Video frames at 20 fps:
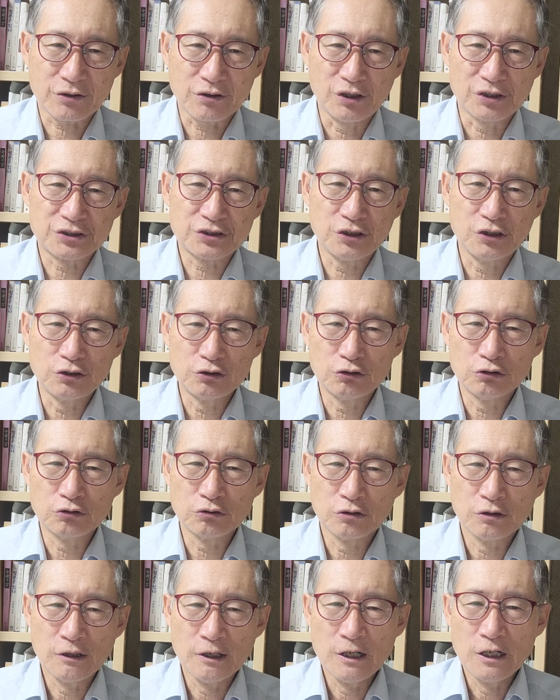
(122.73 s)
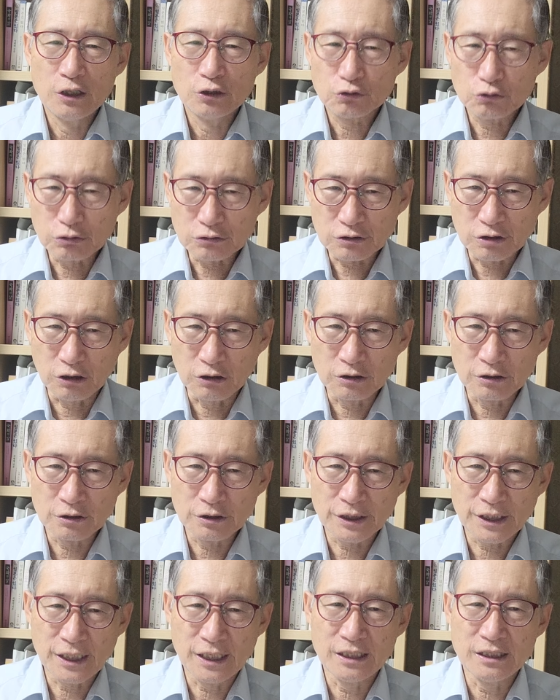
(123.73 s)
걸쳐 있는
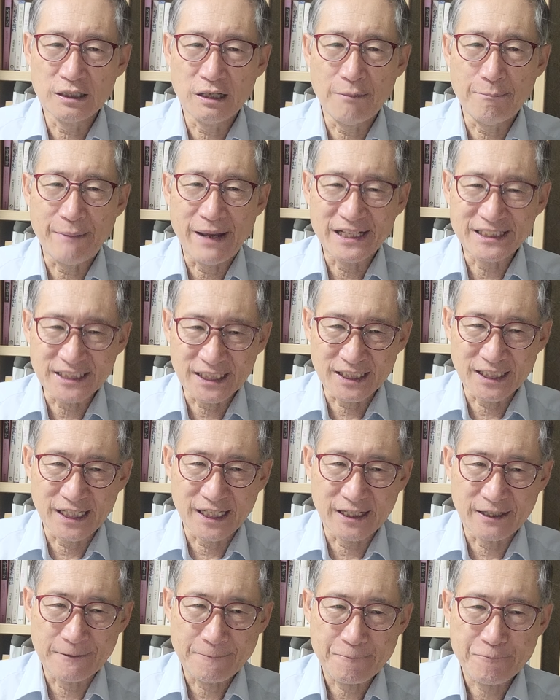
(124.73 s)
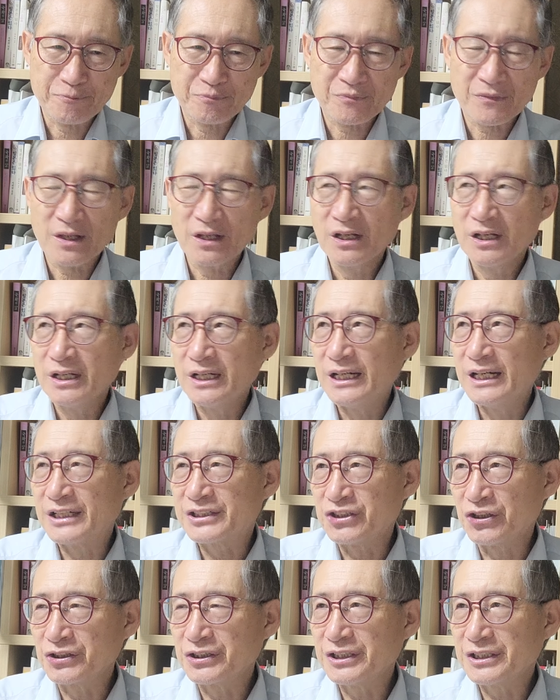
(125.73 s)
수천 개의 매장에 예,
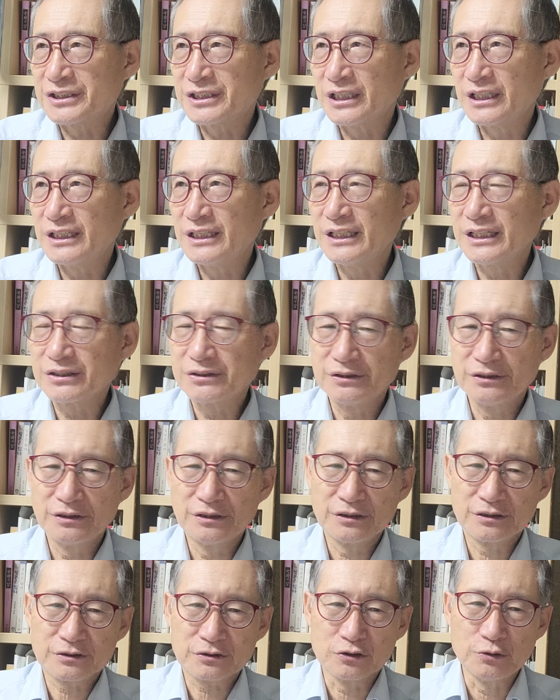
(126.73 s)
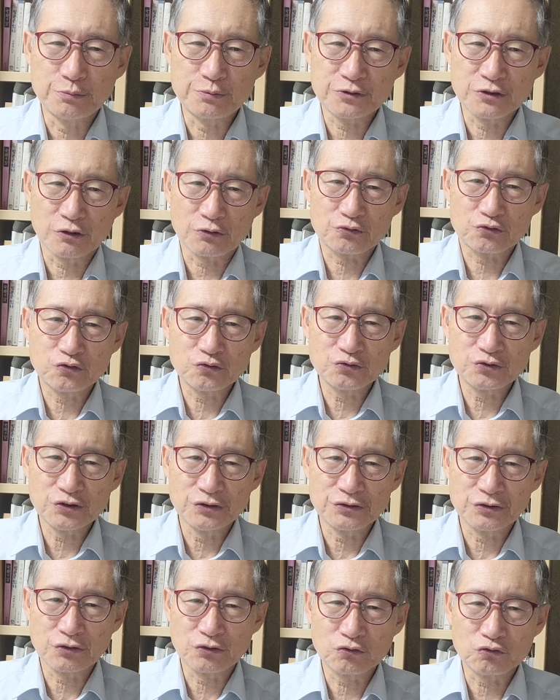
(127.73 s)
전기차의 그 급속
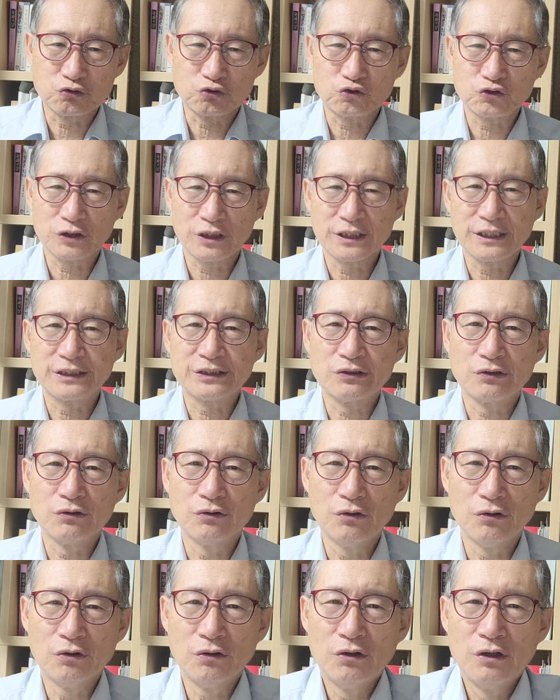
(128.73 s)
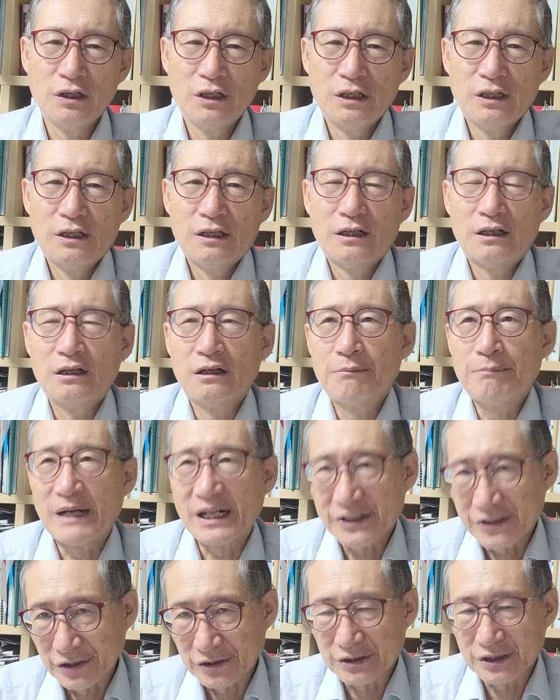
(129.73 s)
충전소를 구축하겠다고 어,
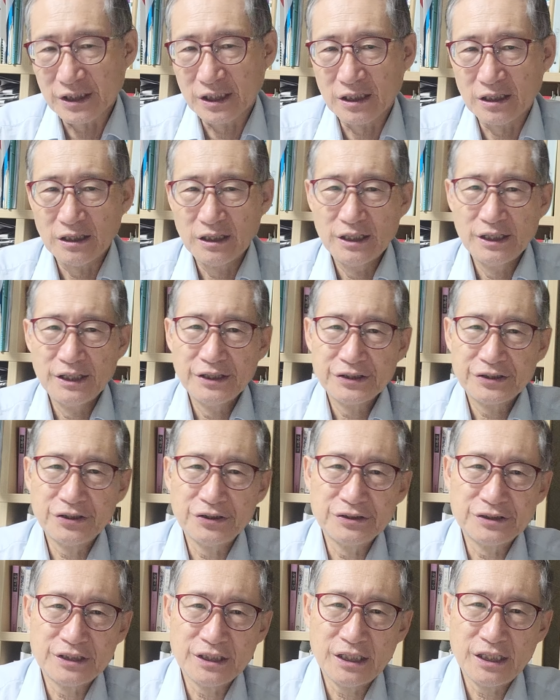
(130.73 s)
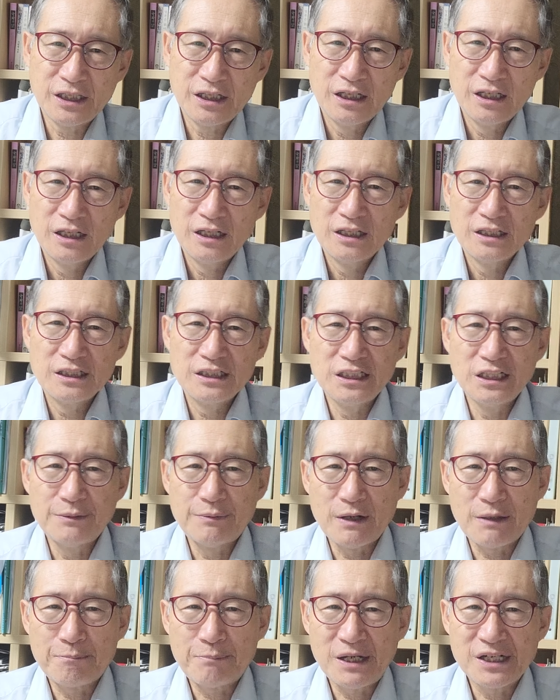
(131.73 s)
밝혔다. 현재
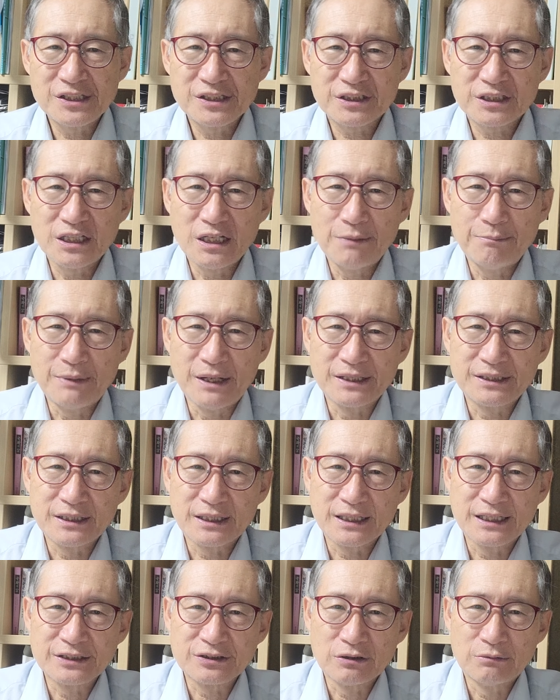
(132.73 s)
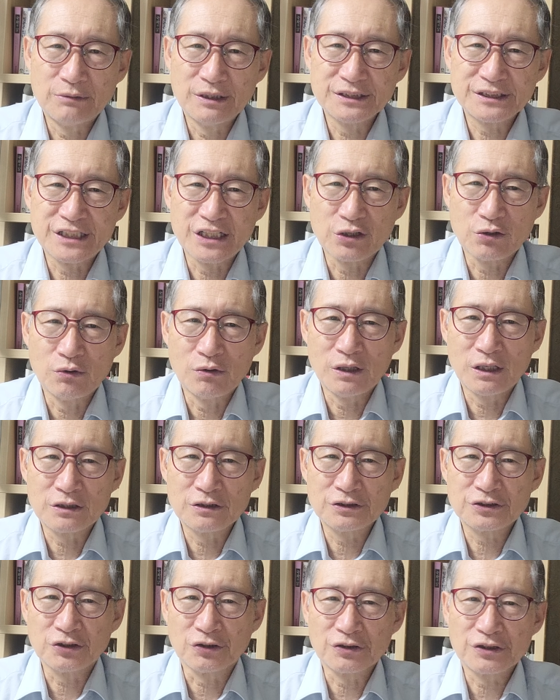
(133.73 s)
280개 매장에서만
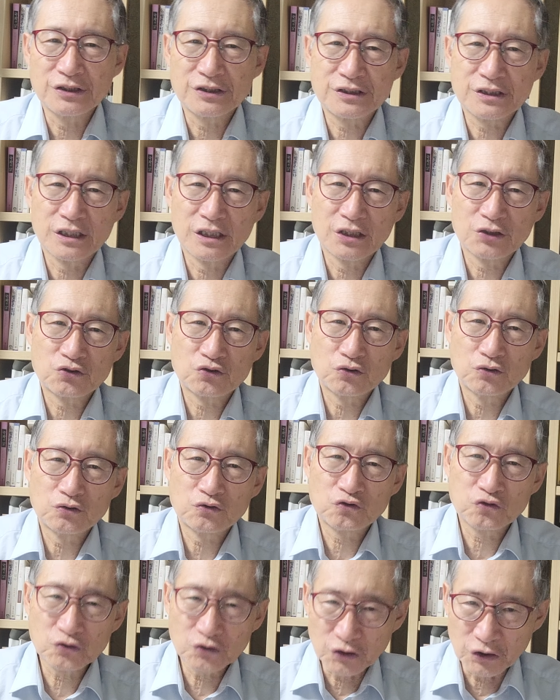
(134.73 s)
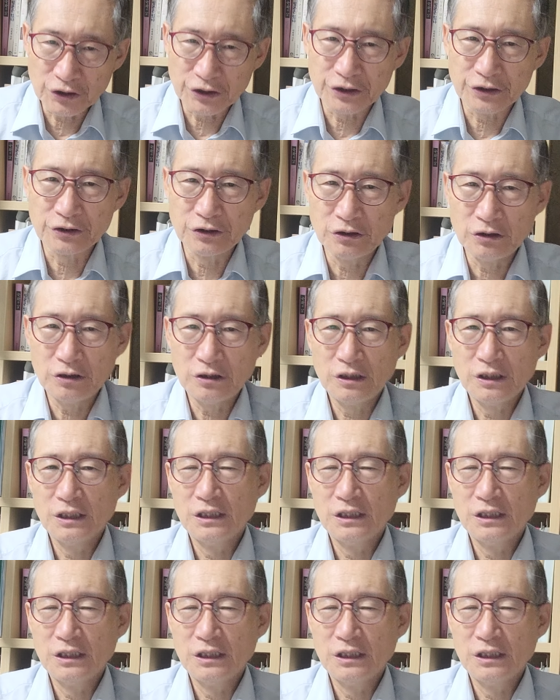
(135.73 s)
제공하는 전기차 충전기를